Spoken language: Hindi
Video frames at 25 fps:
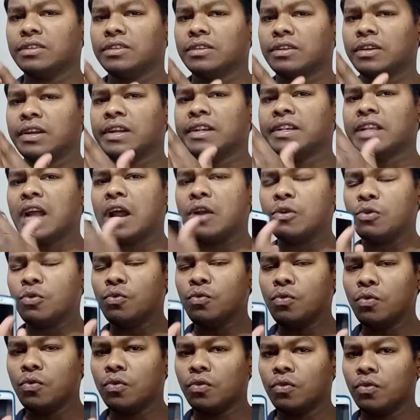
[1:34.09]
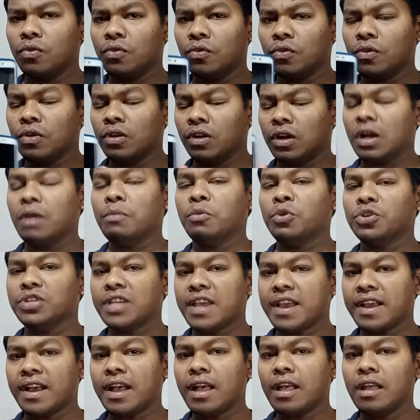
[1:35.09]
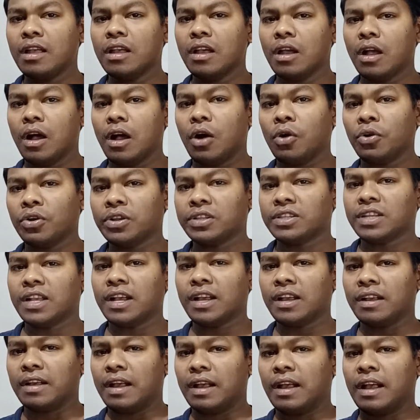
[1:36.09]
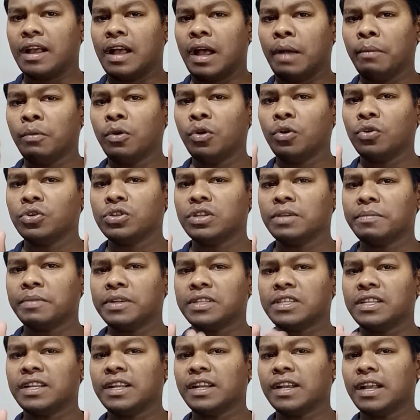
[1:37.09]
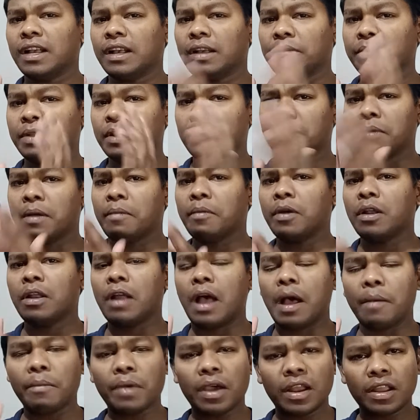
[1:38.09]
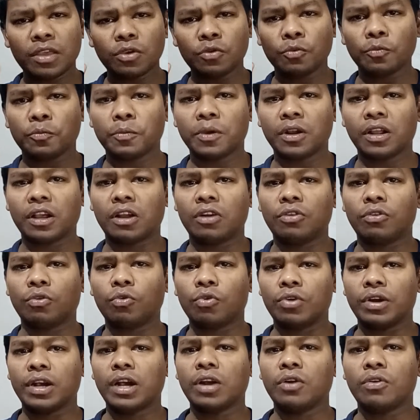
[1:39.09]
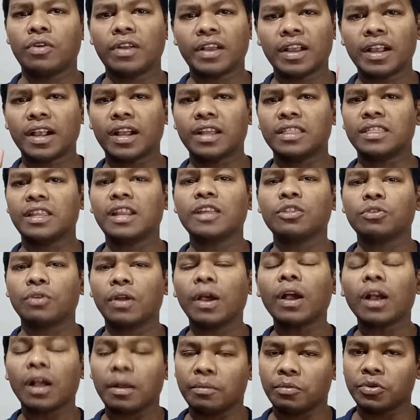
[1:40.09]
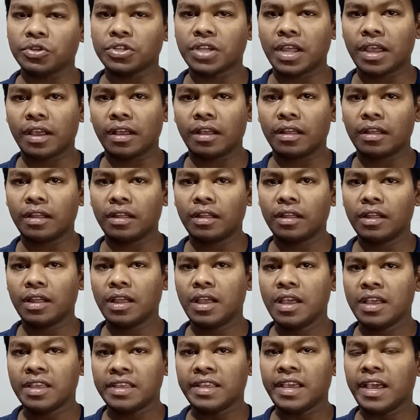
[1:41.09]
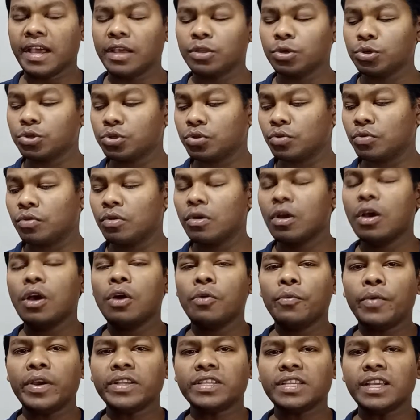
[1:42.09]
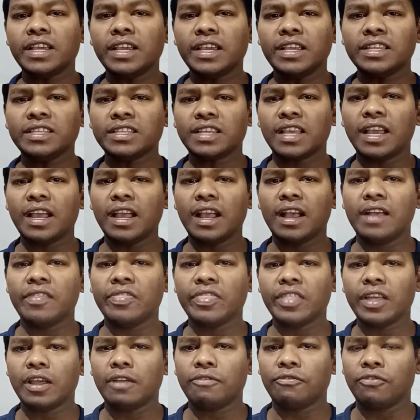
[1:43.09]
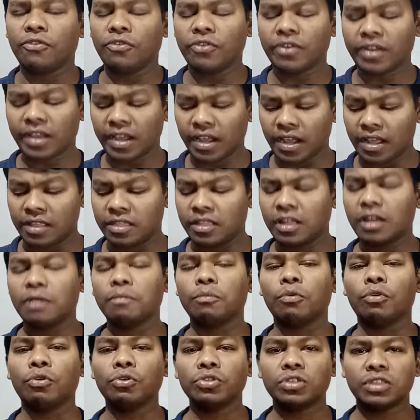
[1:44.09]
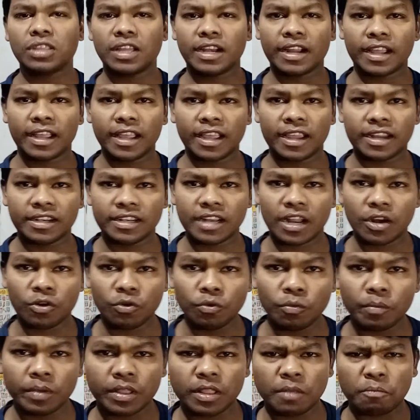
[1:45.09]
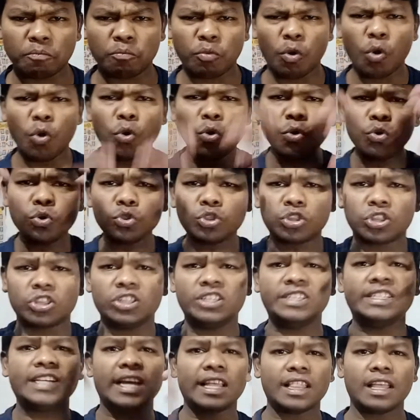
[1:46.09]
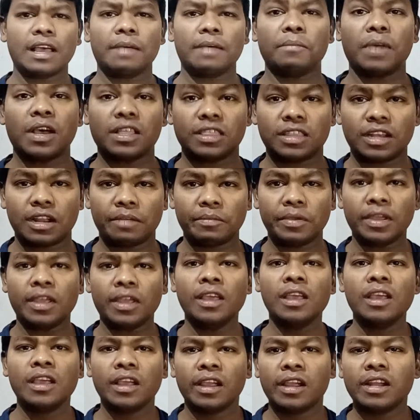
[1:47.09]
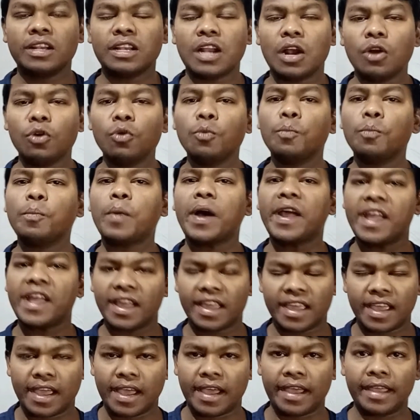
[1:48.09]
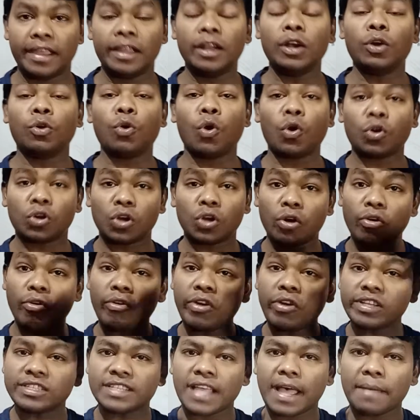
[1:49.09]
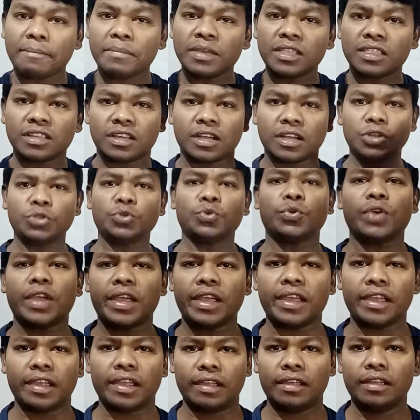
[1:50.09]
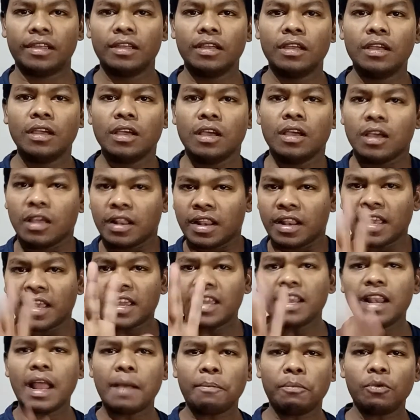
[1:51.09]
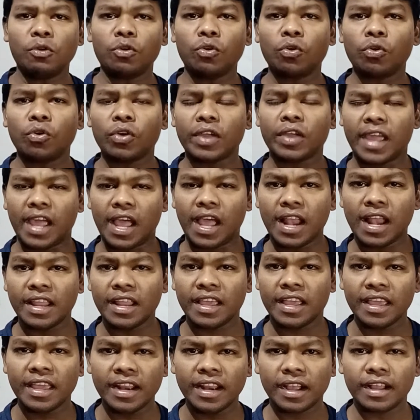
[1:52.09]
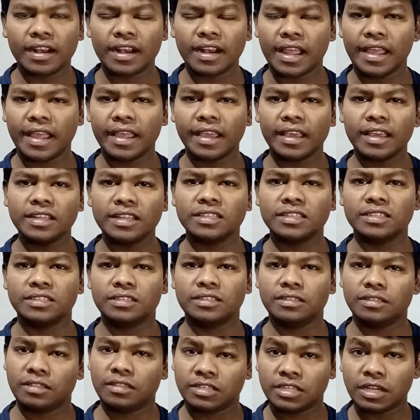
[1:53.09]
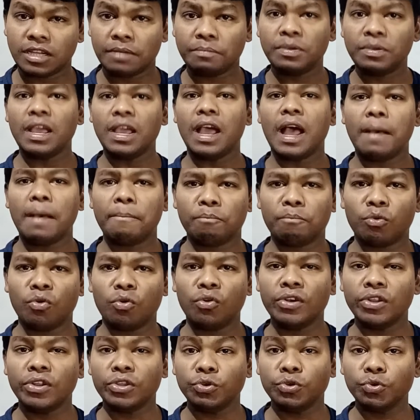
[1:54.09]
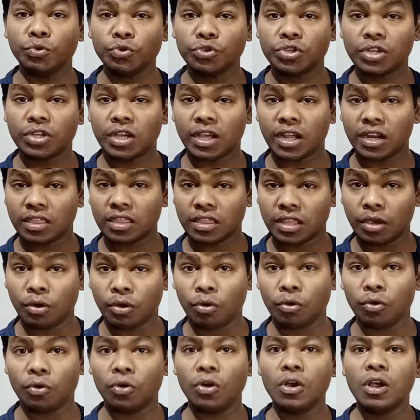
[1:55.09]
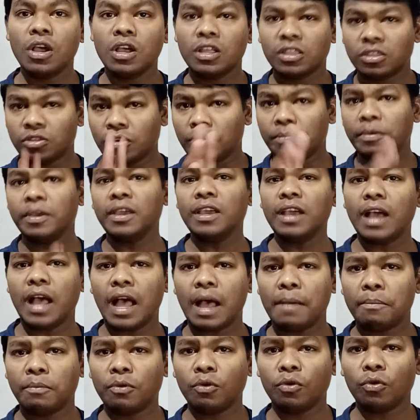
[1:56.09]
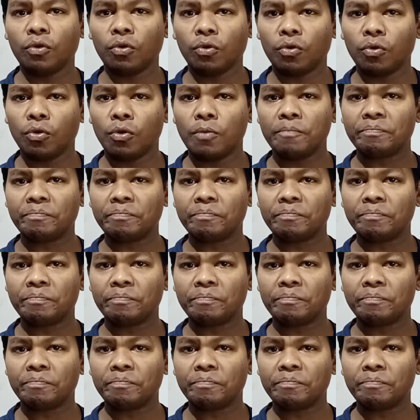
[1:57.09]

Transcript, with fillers: कीटाणु कम हो जाएगा और इसका हम लोगों से बचने का मतलब हमारा हमारे ऊपर कॉन्टैक्ट होने का खतरा थोड़ा कम हो जाएगा यह है दोस्तों वैसे इसके अंदर फ़ोन के अंदर बहुत तरह के कीटाणु मतलब बहुत ज़्यादा मात्रा में कीटाणु पाया गया है ये डॉक्टरों ने साबित कर चुके हैं लेकिन आप लोगों को ख्याल यही रखना है कि जब भी आप फ़ोन यूज करते हो तो भी आप लोगों को